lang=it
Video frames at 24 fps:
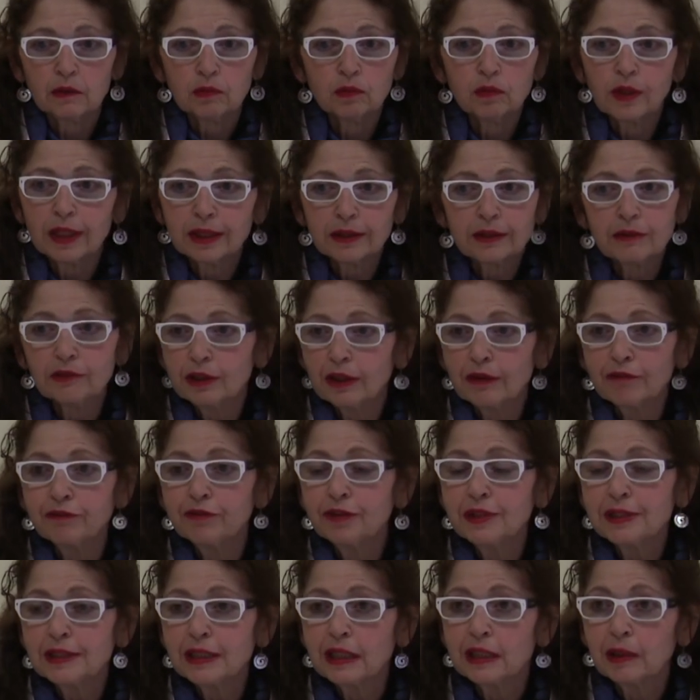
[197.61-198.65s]
un'attività
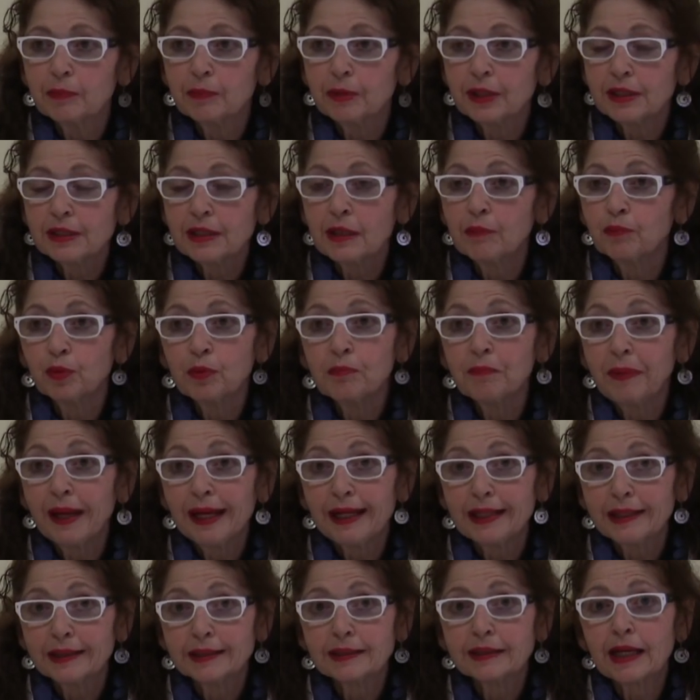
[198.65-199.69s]
fisica, per esempio in
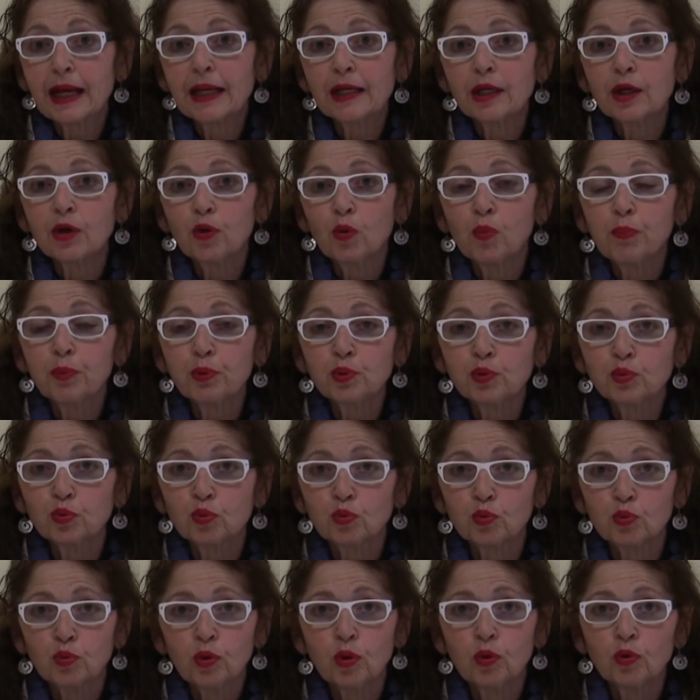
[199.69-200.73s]
palestra, è
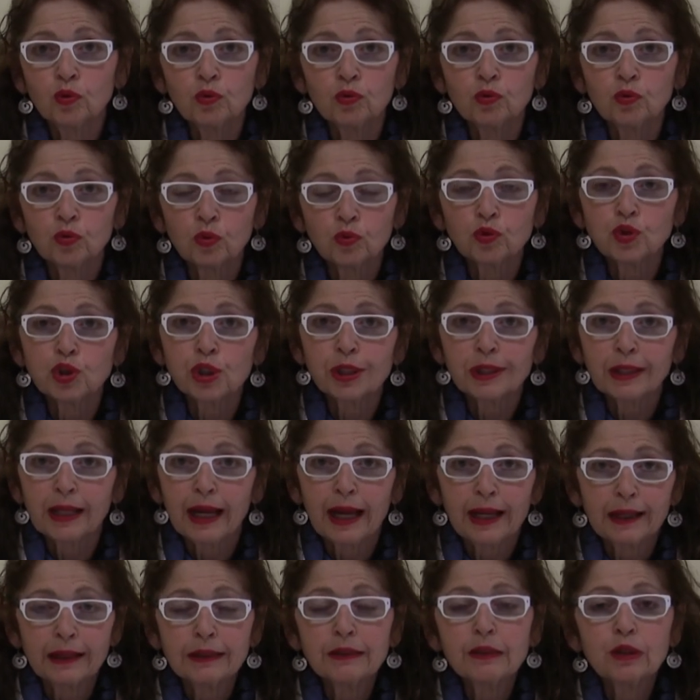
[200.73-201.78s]
opportuno non
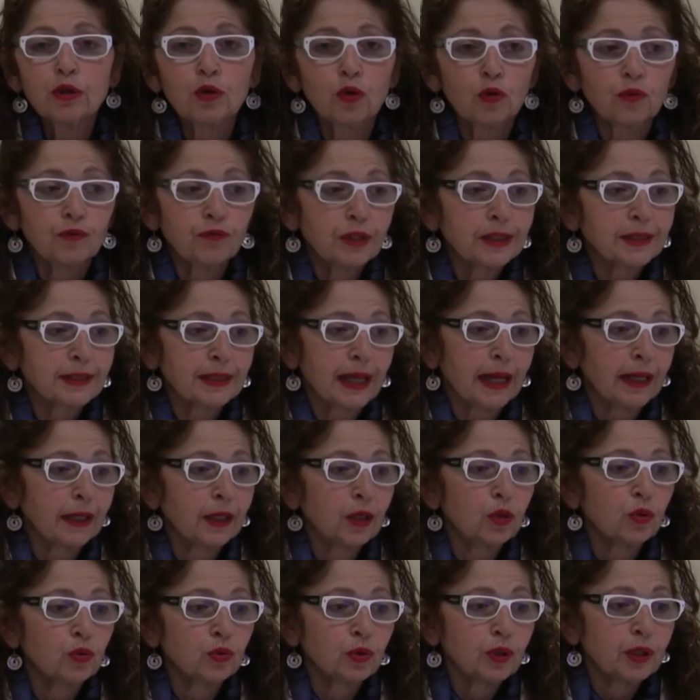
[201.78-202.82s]
cercare di conversare
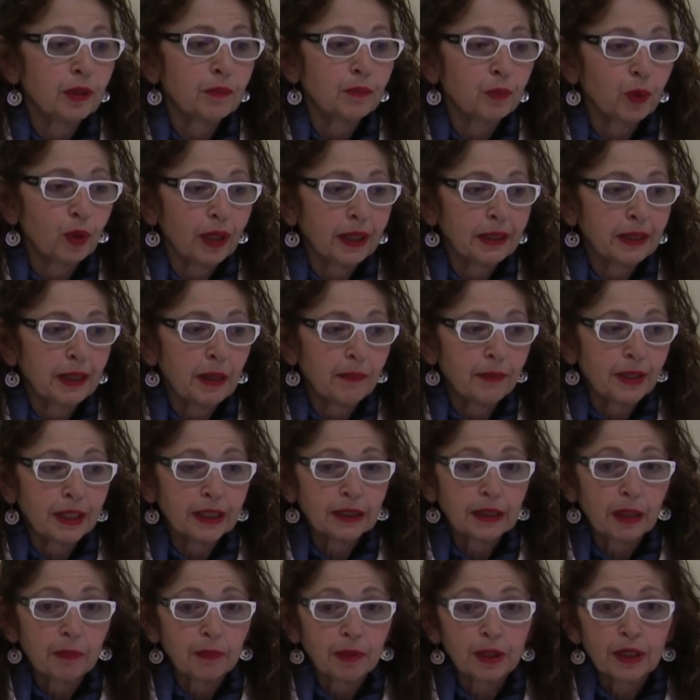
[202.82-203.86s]

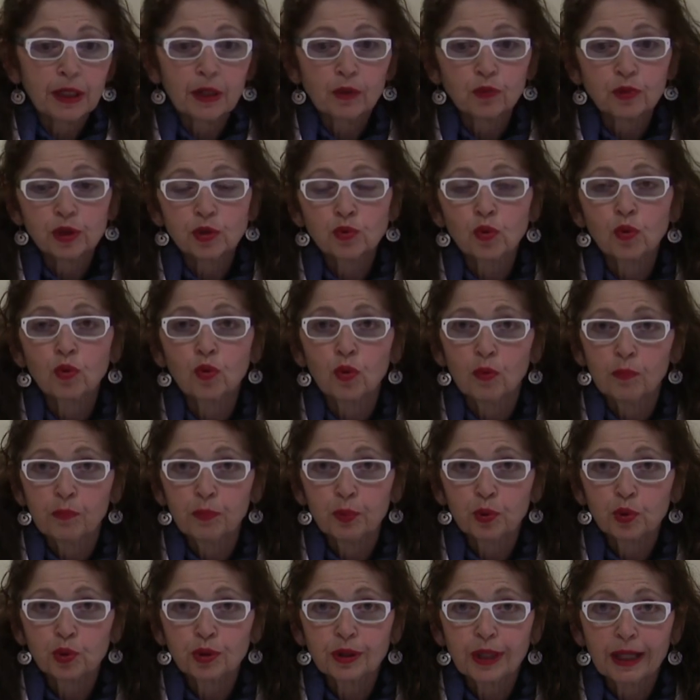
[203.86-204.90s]
contemporaneamente perché questo
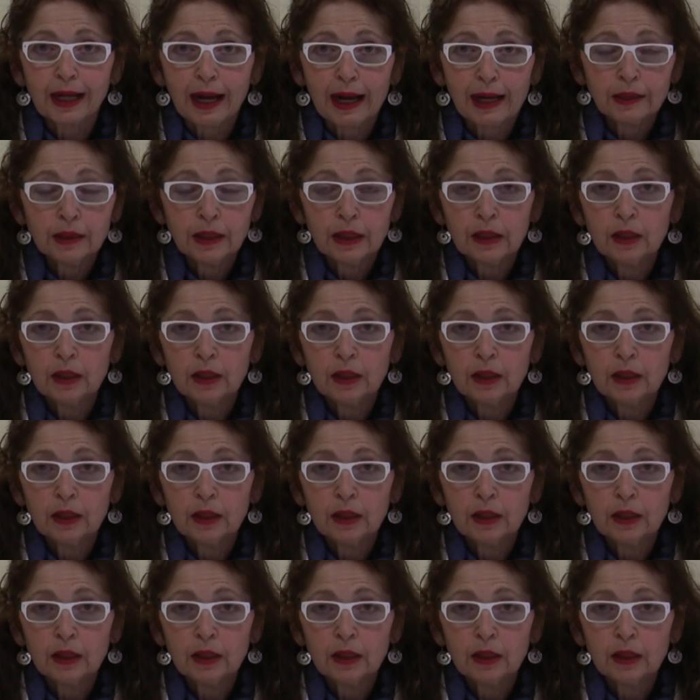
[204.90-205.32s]
comporterà